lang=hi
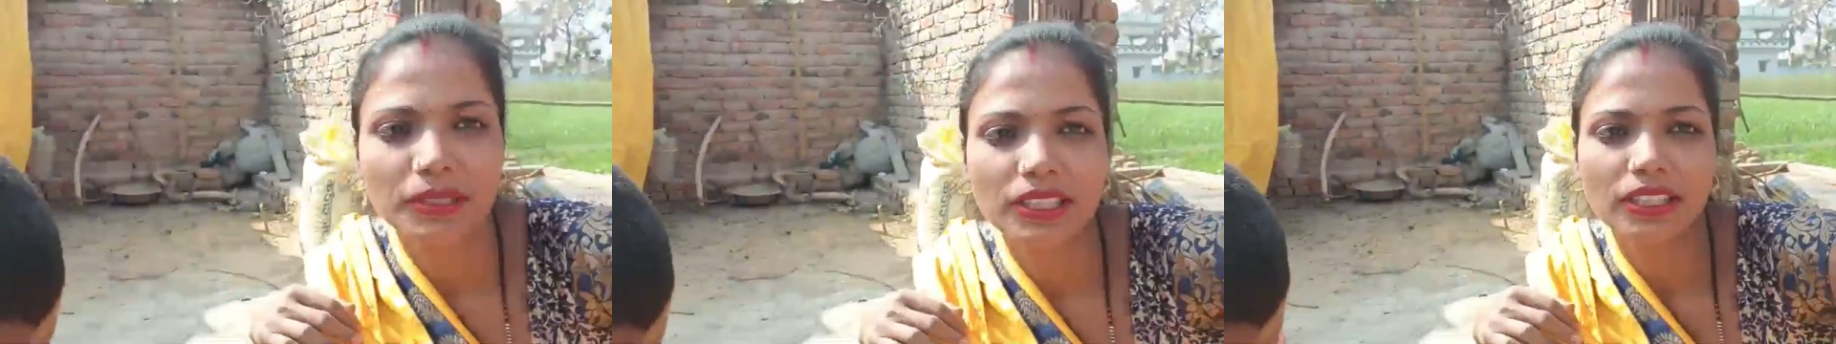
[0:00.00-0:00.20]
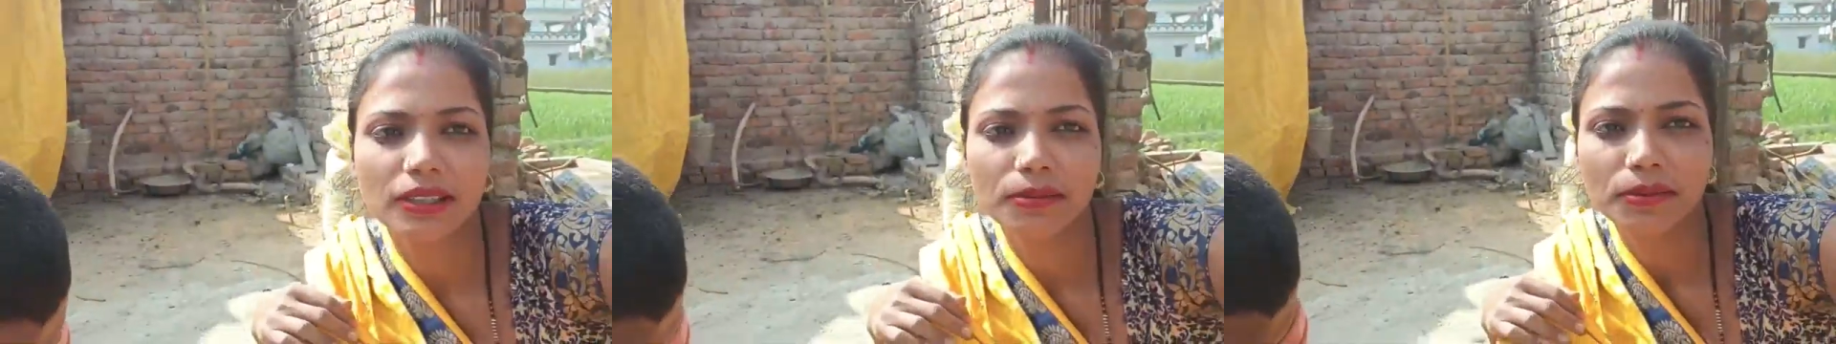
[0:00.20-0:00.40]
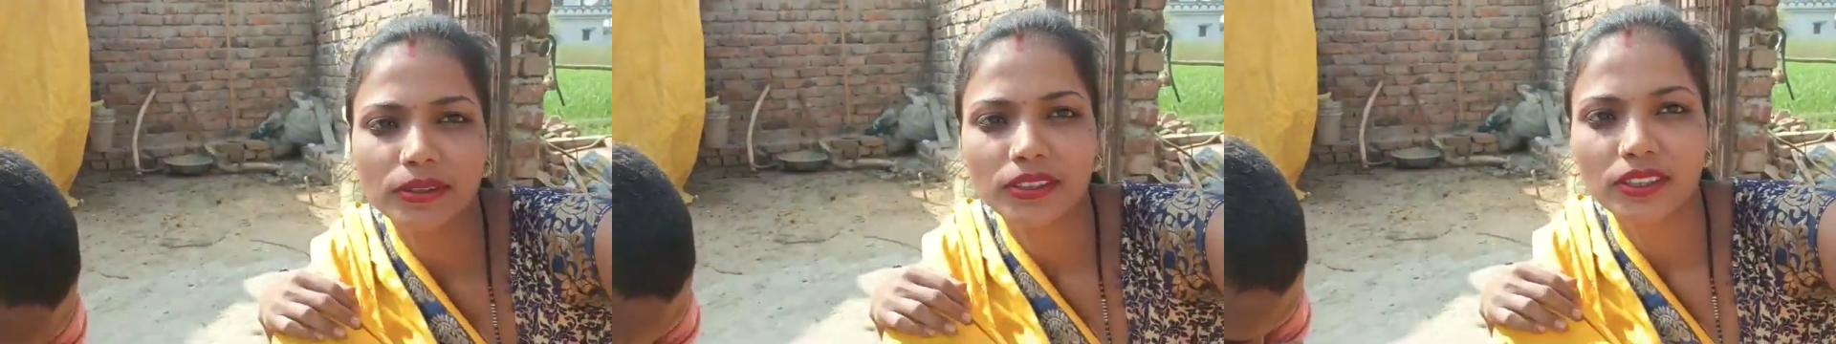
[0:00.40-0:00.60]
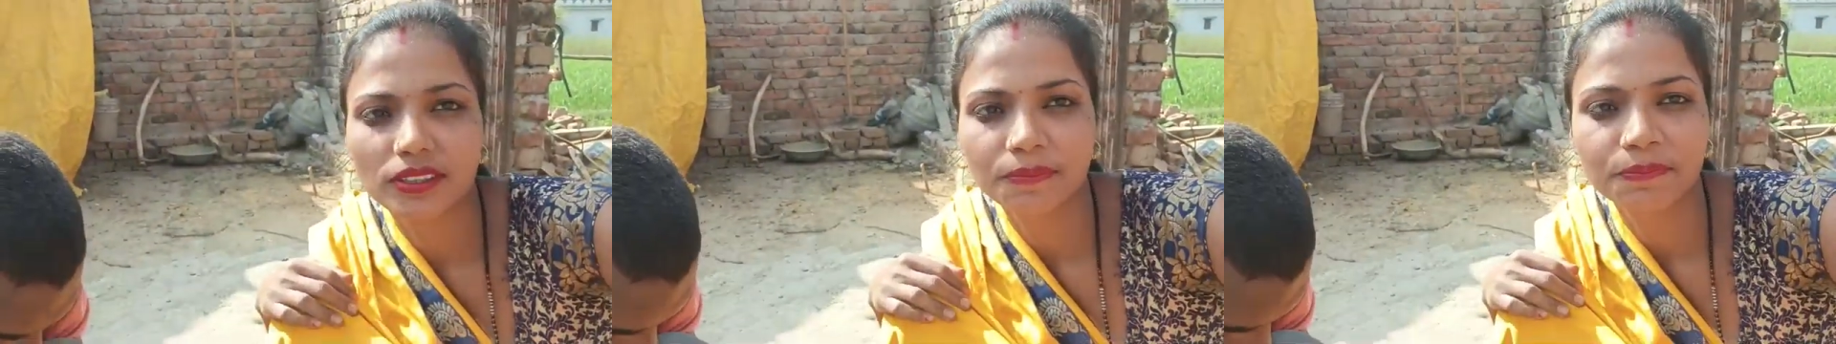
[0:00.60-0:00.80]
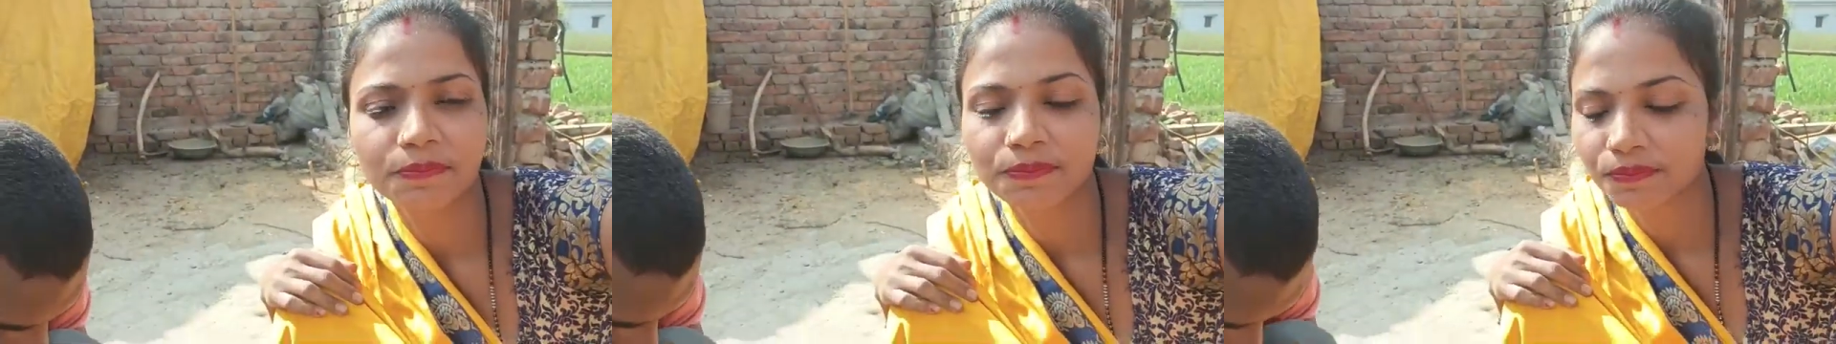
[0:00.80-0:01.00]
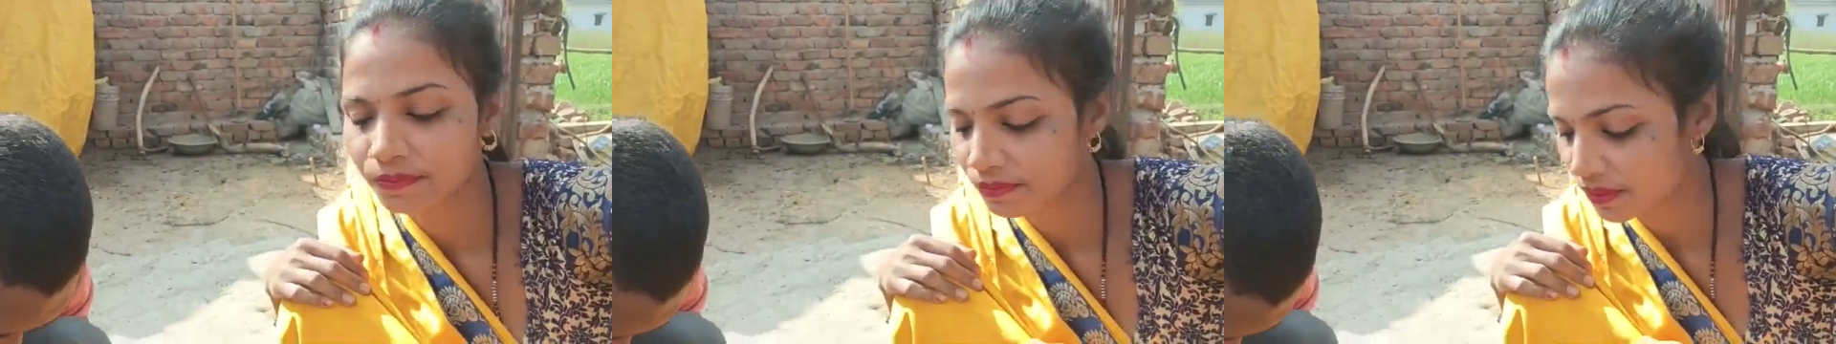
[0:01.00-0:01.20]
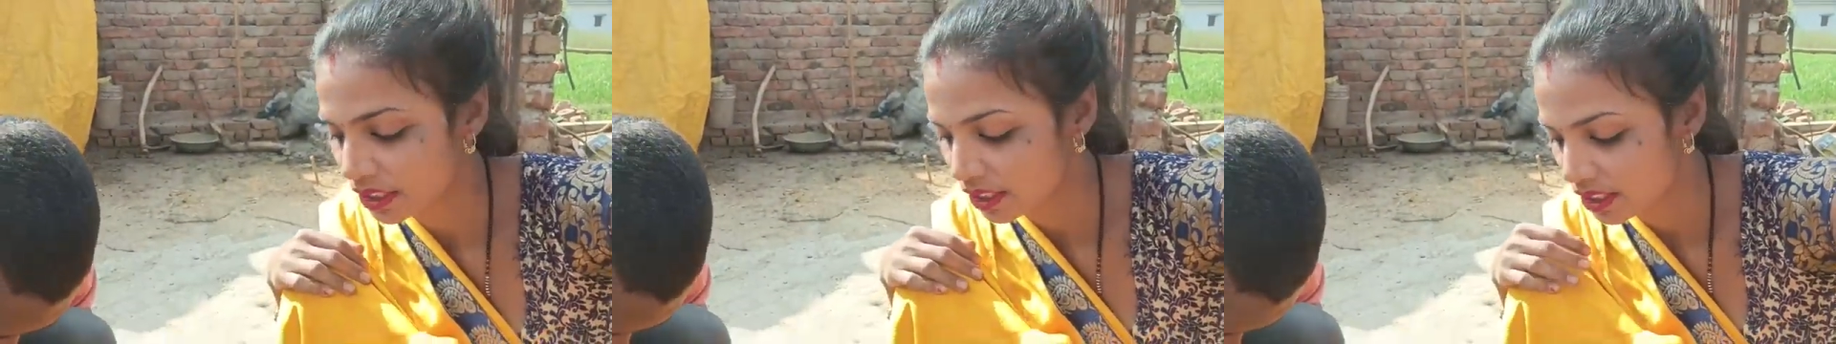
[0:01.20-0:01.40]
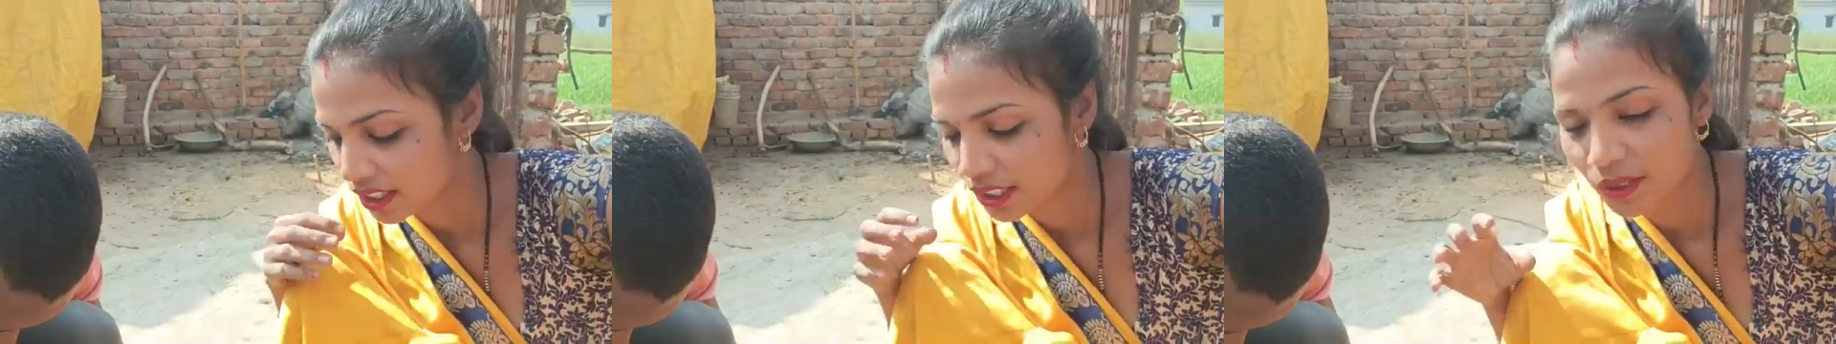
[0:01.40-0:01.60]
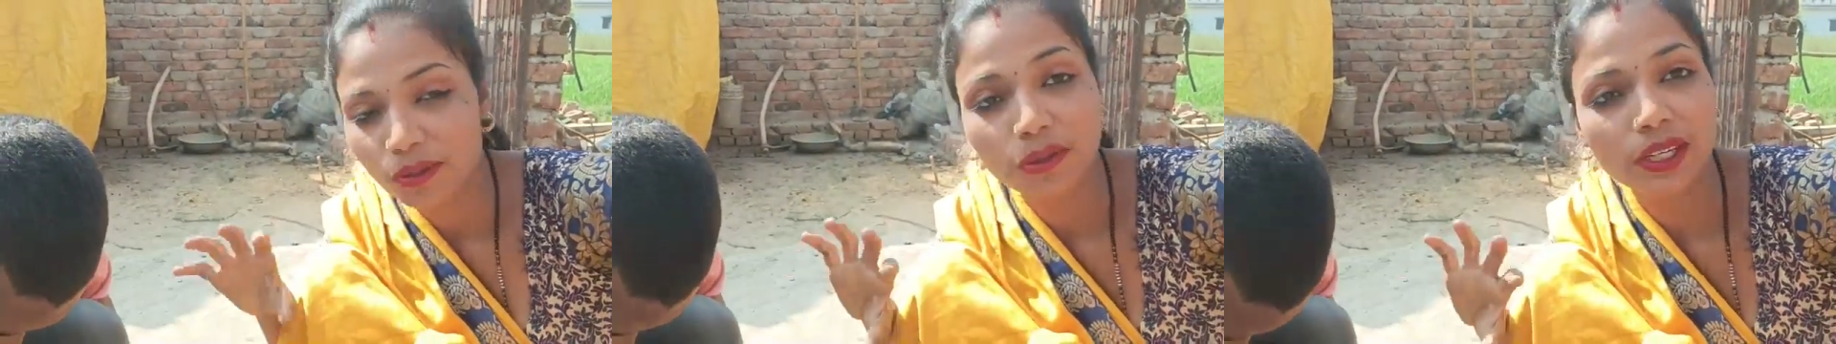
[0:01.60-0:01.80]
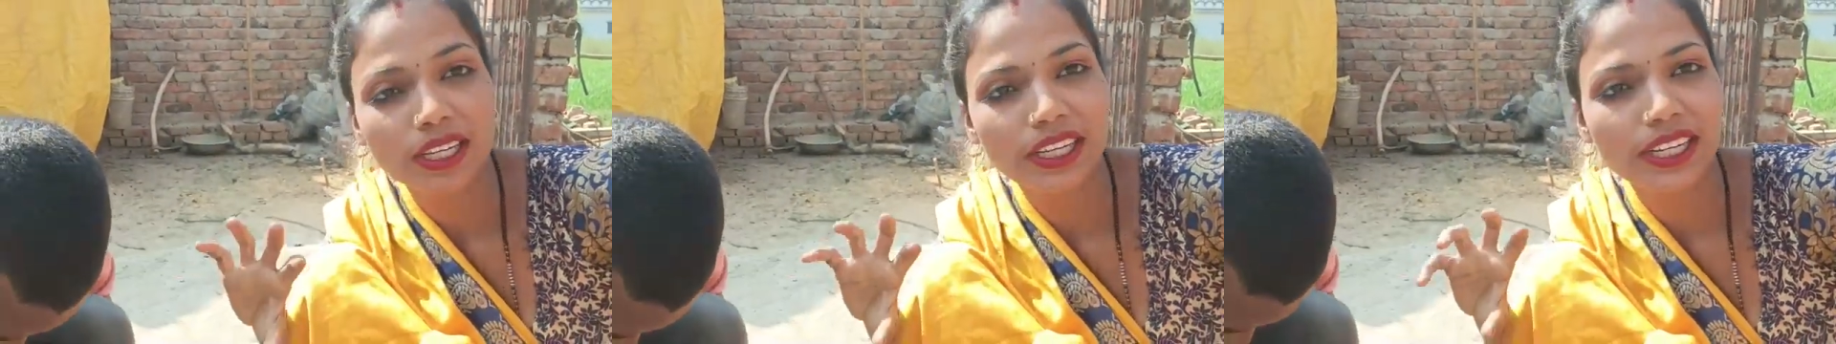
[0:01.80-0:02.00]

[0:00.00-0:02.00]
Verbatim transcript: हम्म। मतलब गोला